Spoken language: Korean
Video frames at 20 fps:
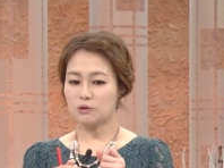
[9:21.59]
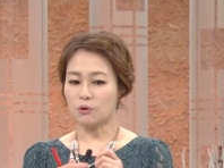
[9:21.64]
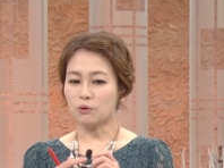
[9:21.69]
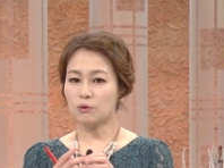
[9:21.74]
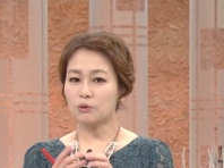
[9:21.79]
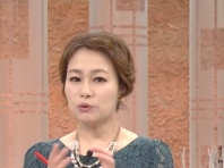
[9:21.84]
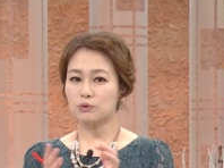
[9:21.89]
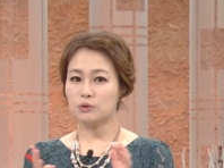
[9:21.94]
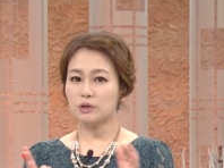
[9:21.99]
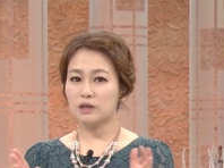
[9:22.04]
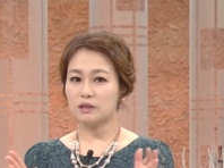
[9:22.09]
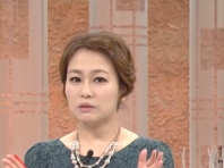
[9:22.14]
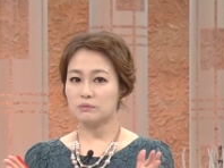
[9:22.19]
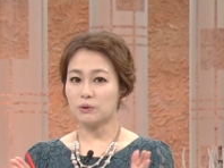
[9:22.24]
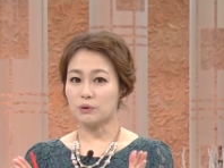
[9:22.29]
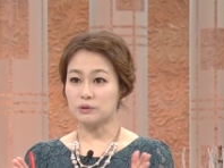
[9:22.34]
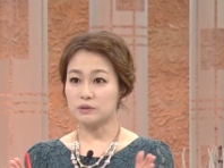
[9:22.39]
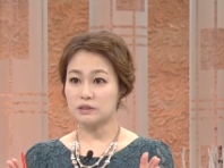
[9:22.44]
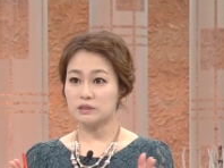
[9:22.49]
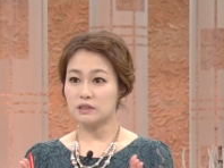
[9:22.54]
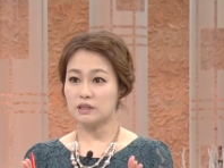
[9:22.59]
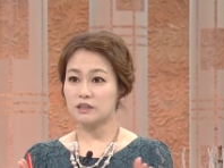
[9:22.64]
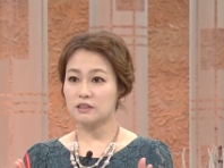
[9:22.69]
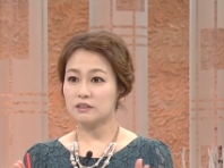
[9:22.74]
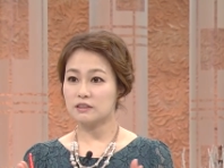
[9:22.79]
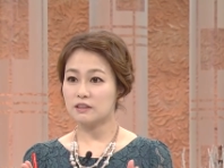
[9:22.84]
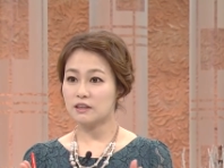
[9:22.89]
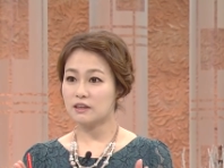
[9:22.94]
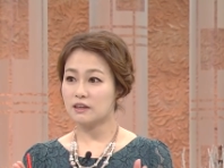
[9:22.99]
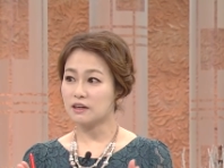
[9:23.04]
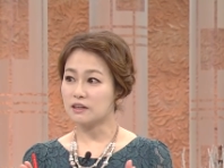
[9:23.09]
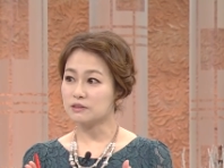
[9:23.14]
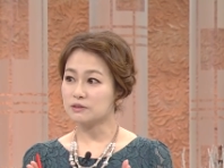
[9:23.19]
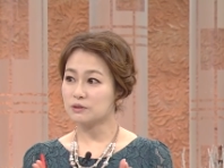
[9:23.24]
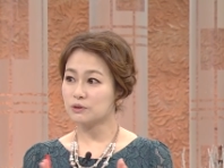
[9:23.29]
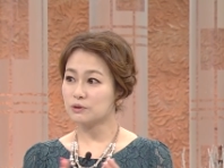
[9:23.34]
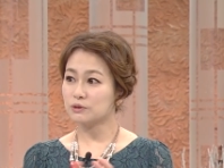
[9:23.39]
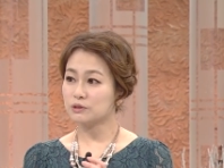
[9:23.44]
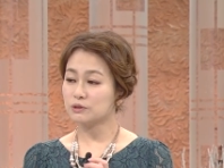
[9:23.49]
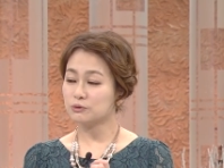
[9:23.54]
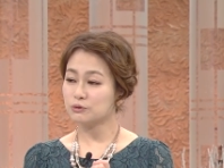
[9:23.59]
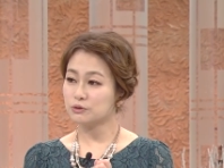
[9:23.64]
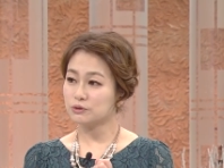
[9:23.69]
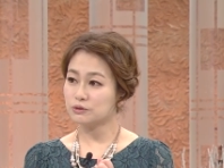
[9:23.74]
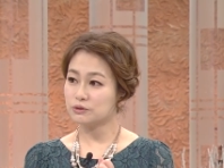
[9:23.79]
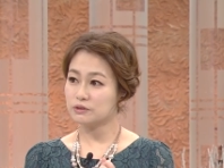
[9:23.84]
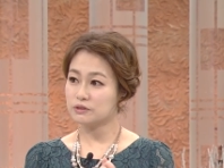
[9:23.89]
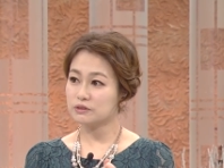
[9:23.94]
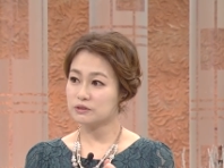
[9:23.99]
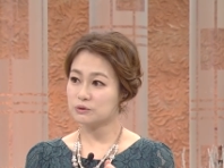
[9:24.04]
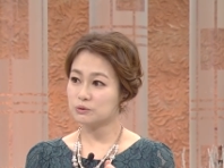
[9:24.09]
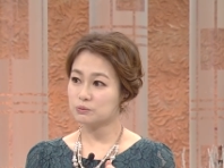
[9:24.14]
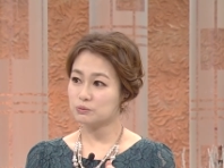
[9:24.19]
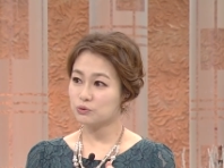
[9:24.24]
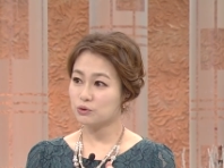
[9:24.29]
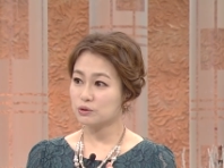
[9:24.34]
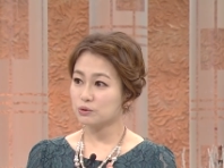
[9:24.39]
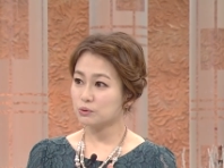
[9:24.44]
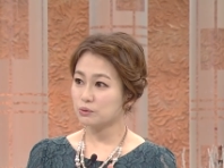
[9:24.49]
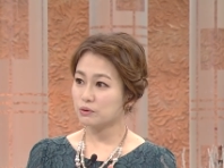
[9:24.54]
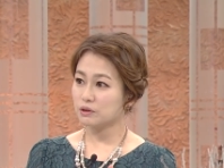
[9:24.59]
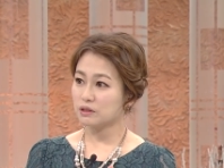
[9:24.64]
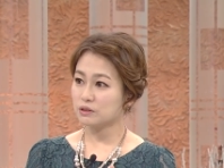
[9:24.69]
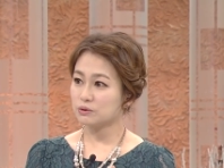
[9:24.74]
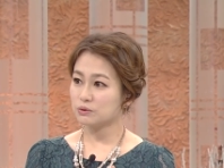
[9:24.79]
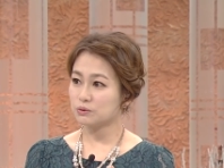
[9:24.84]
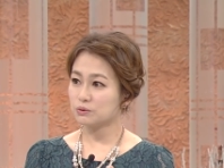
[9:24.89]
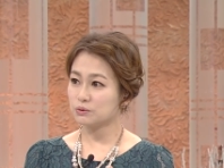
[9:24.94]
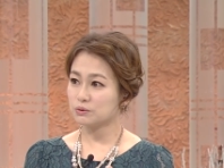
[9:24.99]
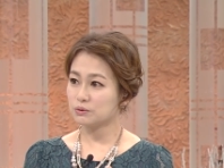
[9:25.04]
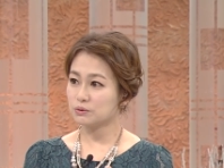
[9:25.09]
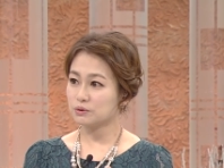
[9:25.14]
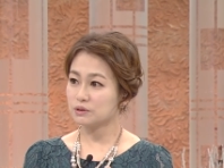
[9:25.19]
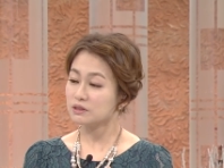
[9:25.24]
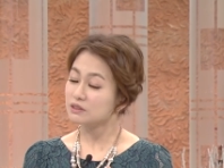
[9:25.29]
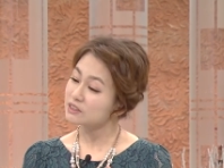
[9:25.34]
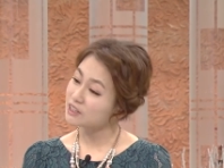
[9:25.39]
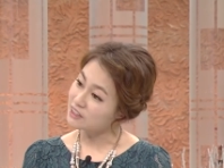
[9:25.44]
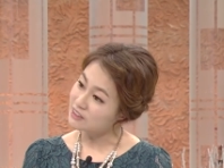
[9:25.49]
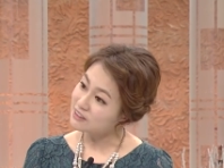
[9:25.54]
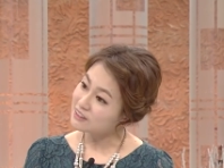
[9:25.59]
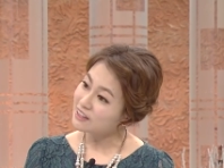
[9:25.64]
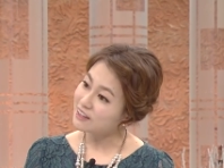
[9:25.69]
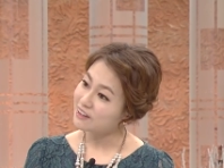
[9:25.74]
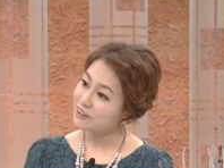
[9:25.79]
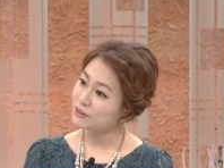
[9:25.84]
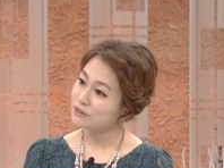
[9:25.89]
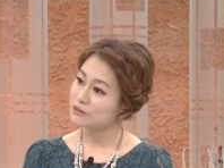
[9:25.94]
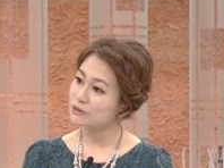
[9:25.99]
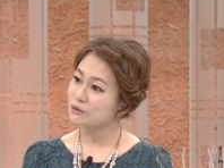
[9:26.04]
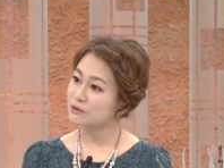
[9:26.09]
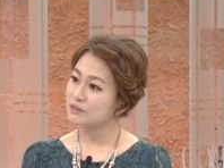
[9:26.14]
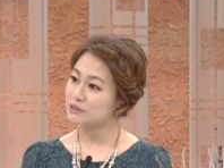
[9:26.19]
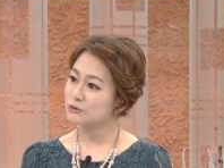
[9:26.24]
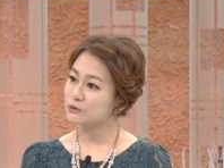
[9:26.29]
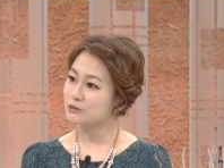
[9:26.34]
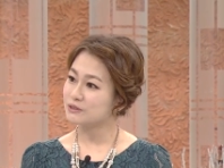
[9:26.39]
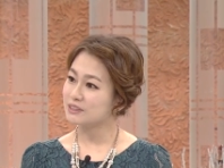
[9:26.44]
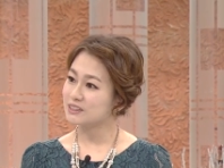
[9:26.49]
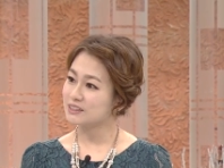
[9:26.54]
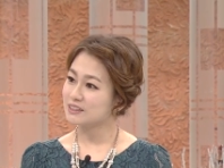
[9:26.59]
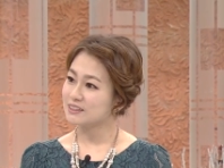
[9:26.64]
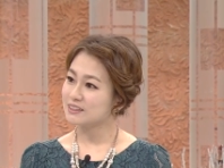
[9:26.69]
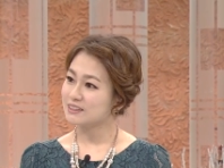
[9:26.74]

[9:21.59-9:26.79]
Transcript: 적어도 한 몇 시간 이내에 가는 것이 후유증을 좀 최소화할 수 있는 게 있나요? 그런 기준이?